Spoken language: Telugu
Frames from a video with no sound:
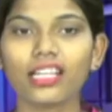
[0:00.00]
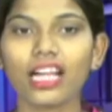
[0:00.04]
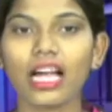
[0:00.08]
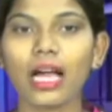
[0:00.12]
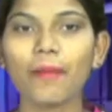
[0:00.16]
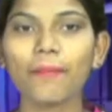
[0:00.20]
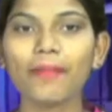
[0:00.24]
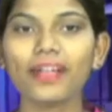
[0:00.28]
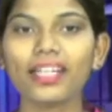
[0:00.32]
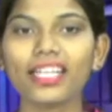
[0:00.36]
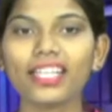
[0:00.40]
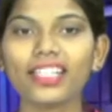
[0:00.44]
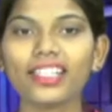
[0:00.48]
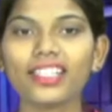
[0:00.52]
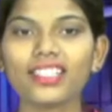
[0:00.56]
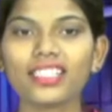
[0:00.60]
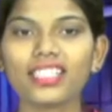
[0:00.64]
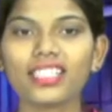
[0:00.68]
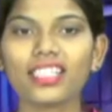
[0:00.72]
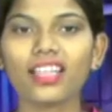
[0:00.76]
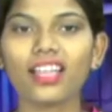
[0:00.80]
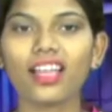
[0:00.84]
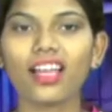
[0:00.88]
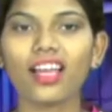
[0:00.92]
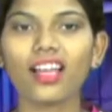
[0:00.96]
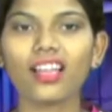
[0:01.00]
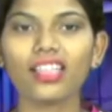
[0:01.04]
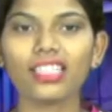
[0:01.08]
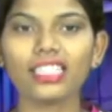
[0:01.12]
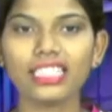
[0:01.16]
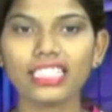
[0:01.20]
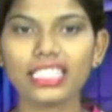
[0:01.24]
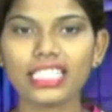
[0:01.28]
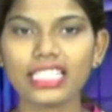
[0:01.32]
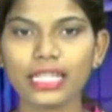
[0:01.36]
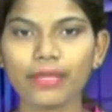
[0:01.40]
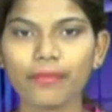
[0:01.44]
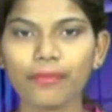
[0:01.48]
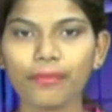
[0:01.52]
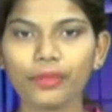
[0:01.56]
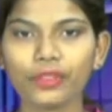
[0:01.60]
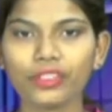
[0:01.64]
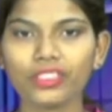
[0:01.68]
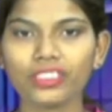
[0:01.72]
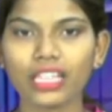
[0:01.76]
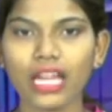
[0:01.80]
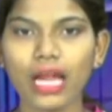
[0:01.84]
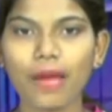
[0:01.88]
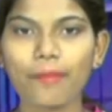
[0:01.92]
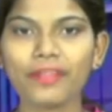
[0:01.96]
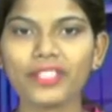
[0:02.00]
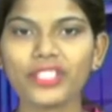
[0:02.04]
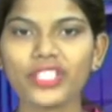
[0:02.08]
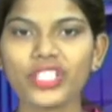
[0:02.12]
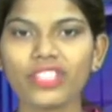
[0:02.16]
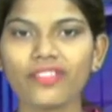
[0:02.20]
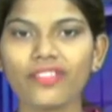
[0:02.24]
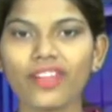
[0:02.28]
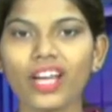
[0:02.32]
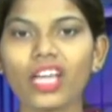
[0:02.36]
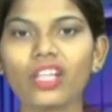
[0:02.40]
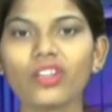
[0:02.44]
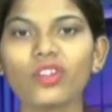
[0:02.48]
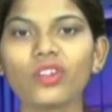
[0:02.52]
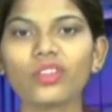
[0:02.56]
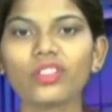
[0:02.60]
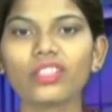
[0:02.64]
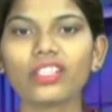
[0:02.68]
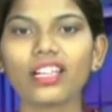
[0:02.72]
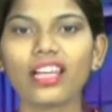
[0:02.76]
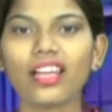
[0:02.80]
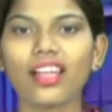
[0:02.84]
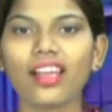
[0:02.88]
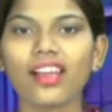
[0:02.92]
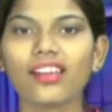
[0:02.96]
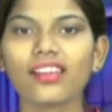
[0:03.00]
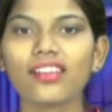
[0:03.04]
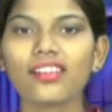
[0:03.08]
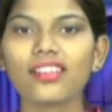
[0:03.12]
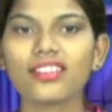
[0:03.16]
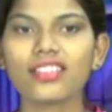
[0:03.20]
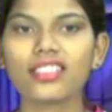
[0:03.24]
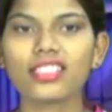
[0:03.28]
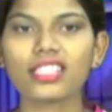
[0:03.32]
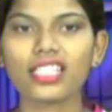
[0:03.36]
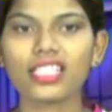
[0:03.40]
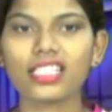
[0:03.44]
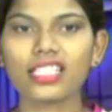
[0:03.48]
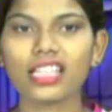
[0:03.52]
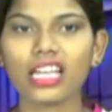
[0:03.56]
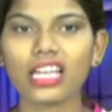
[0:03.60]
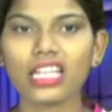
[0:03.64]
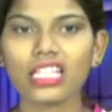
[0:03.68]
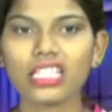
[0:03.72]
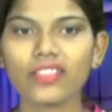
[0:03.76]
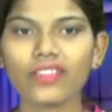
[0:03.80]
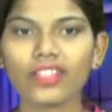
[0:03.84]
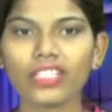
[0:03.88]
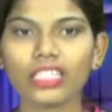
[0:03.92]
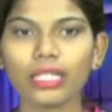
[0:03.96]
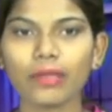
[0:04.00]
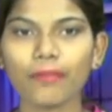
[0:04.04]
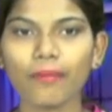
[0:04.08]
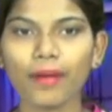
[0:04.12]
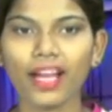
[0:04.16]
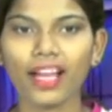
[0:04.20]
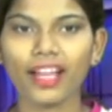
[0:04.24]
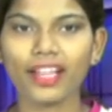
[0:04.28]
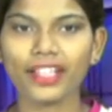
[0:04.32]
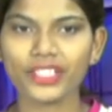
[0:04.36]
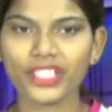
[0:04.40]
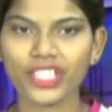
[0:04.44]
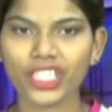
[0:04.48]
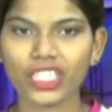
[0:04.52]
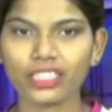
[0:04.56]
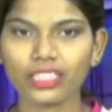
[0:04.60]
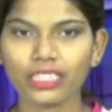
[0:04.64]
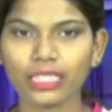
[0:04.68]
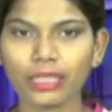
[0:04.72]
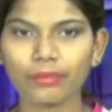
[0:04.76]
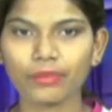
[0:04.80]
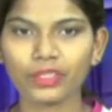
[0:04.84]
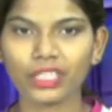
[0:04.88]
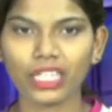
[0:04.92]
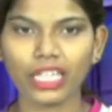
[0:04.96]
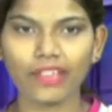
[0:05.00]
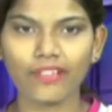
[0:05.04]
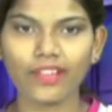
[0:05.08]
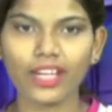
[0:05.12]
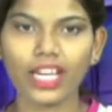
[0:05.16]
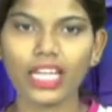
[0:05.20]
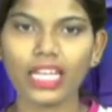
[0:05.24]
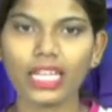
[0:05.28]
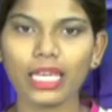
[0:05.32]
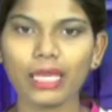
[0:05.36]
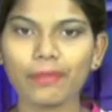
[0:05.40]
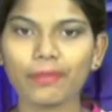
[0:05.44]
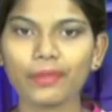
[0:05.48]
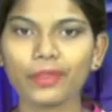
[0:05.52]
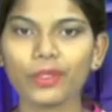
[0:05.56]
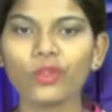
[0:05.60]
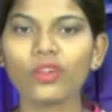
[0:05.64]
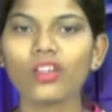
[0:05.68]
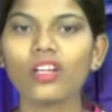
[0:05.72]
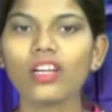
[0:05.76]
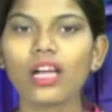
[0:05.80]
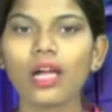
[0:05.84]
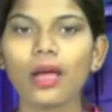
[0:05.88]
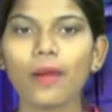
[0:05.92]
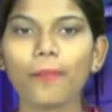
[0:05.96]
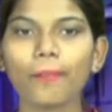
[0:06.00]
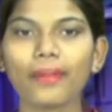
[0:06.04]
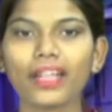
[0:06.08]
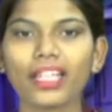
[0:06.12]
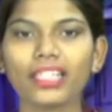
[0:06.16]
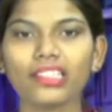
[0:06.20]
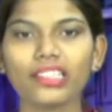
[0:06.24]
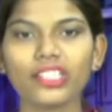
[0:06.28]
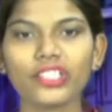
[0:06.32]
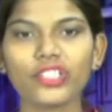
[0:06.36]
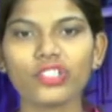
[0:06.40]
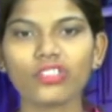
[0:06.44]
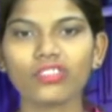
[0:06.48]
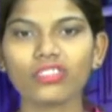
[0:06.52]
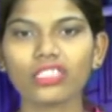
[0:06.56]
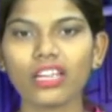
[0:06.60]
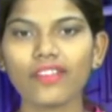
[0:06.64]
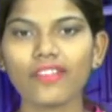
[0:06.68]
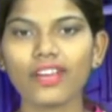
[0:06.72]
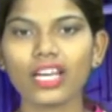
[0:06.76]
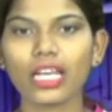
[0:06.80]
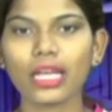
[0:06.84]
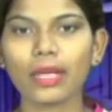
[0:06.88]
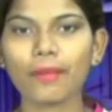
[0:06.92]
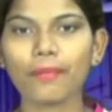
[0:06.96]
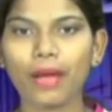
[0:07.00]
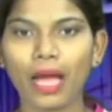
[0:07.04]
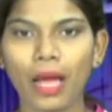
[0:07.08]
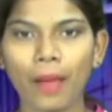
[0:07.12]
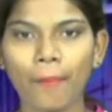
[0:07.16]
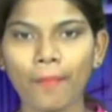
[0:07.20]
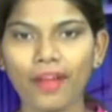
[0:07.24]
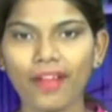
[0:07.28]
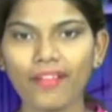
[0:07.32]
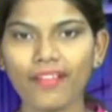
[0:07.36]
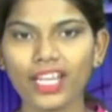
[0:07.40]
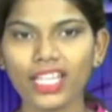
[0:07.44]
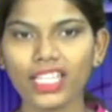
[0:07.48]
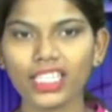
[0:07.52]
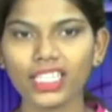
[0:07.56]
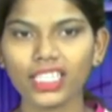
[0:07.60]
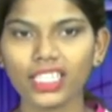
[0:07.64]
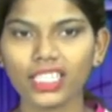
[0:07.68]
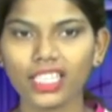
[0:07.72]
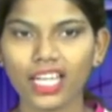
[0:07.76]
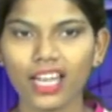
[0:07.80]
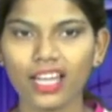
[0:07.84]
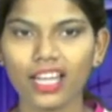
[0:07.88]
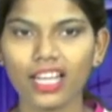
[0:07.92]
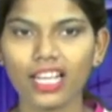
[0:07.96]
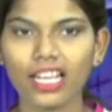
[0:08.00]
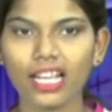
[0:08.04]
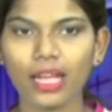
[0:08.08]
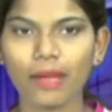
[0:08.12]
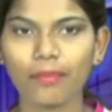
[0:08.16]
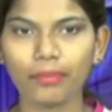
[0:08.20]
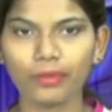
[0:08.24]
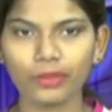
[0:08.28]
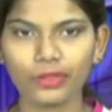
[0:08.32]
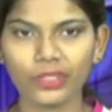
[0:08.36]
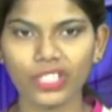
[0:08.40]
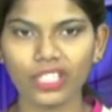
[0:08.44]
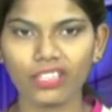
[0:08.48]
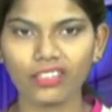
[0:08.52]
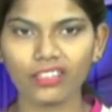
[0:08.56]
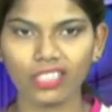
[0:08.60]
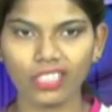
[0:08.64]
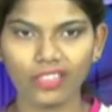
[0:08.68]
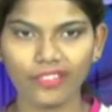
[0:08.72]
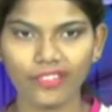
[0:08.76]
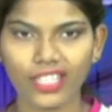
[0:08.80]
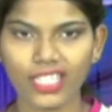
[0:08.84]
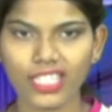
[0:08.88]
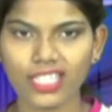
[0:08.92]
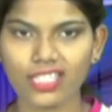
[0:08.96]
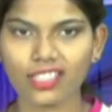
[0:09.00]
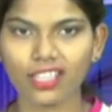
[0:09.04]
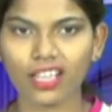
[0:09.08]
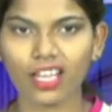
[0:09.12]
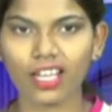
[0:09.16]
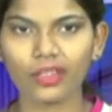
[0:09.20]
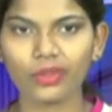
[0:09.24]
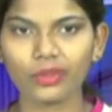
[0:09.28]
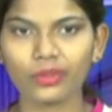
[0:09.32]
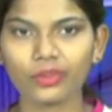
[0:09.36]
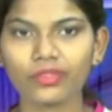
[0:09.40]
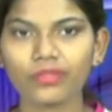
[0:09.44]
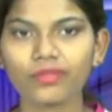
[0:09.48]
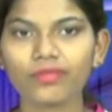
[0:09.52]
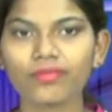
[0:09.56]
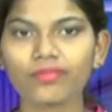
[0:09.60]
కామారెడ్డి జిల్లా ఇల్చీపూర్ గ్రామ శివారులో గల శ్రీ సరస్వతి మహాక్షేత్రం దేవాలయంలో ప్రతి శుక్రవారం అమ్మవారికి ఘనంగా పూజలు నిర్వహిస్తారు